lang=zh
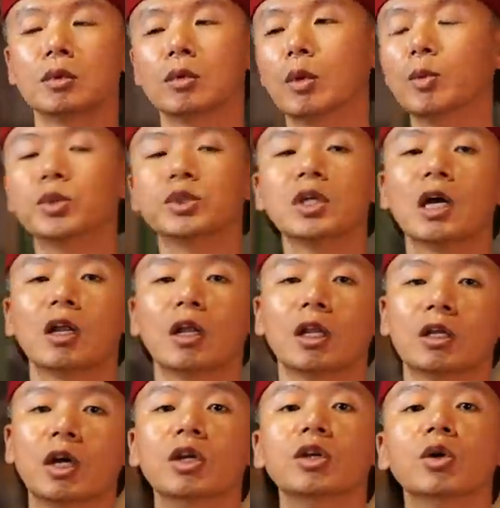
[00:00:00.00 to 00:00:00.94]
我不知道
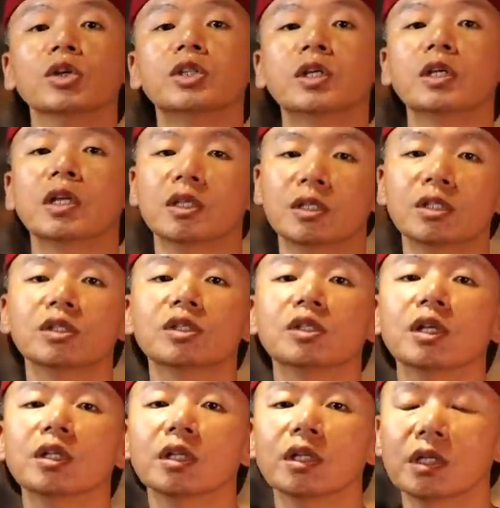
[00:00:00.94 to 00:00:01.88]
啦，可能有些人是
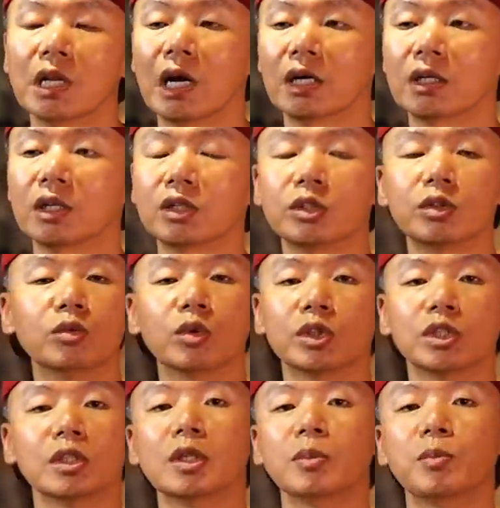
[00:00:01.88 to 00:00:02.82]
真的啦，可是我
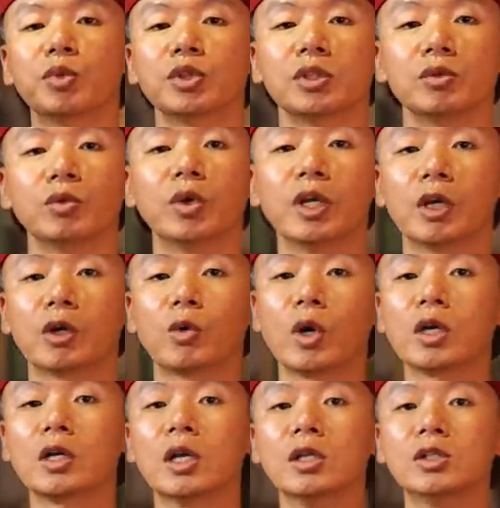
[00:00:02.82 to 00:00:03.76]
真的不是为了
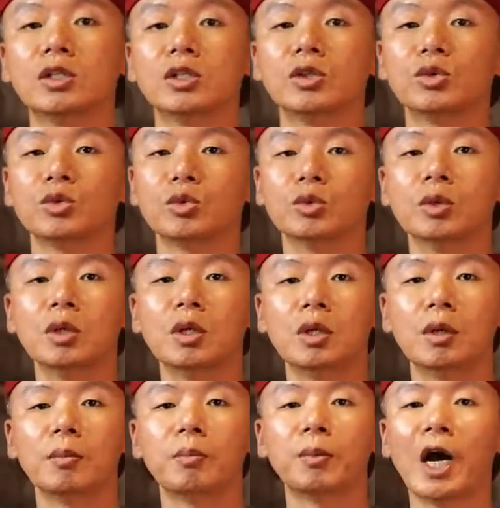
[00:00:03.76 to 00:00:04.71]
观看次数
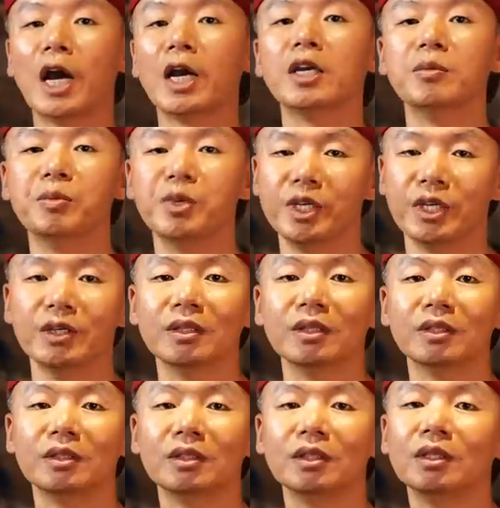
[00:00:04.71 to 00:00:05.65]
拍影片，
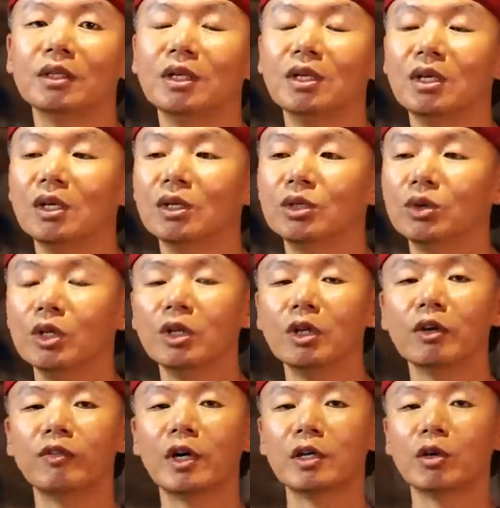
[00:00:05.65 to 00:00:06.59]
所以
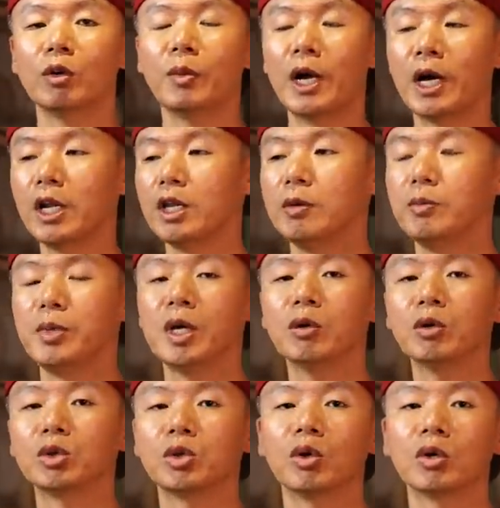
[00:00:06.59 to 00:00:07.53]
你会发现我拍的影
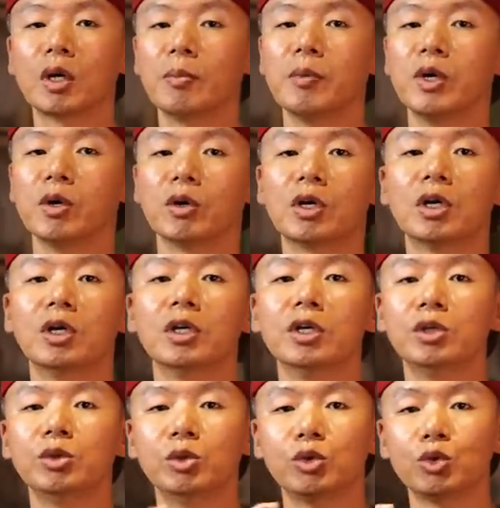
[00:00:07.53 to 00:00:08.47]
片我从来没有
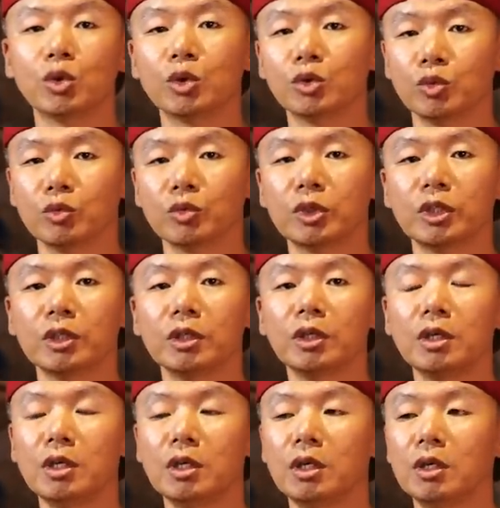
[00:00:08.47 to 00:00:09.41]
刻意去做主题，
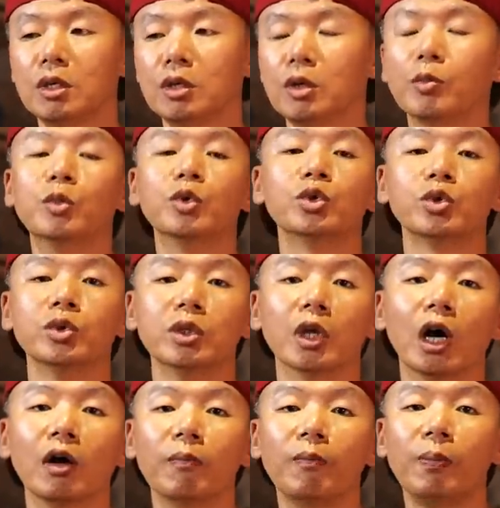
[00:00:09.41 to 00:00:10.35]
因为我不需
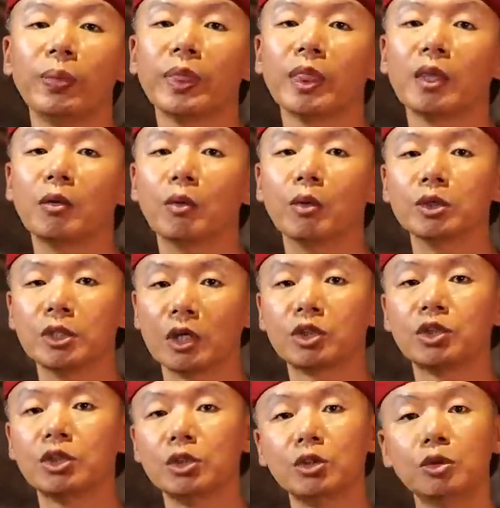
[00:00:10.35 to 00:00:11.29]
要，我只
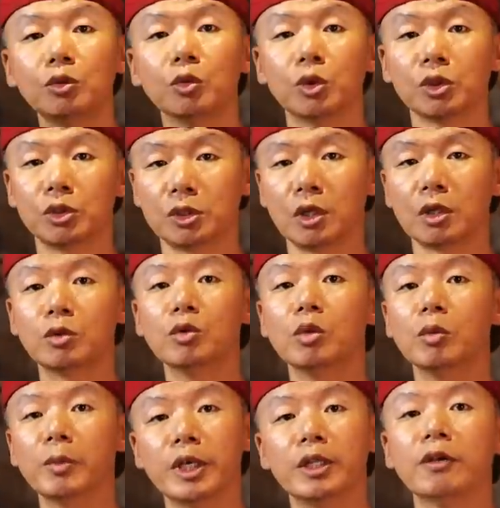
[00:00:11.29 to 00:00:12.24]
要记录我生
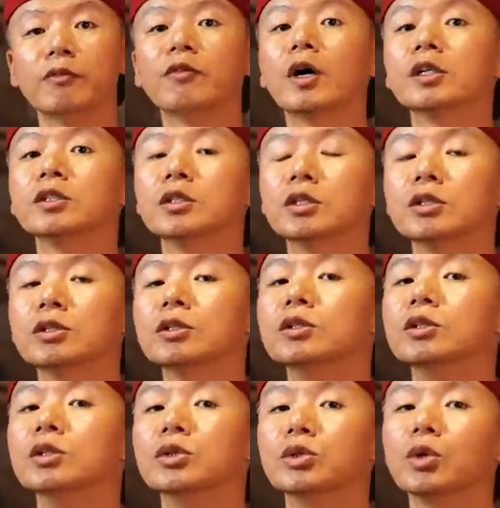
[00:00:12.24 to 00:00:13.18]
活每天发生的
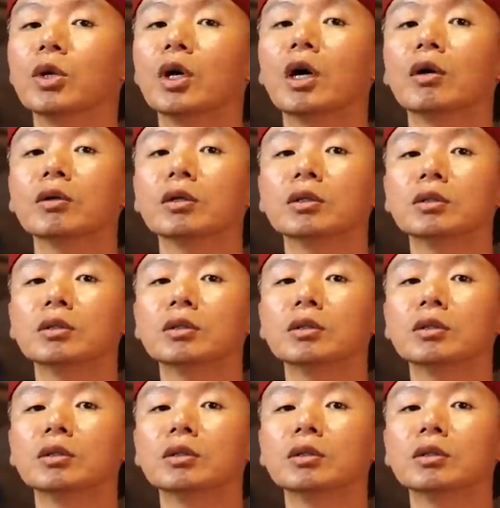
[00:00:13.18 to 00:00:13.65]
事情就好了，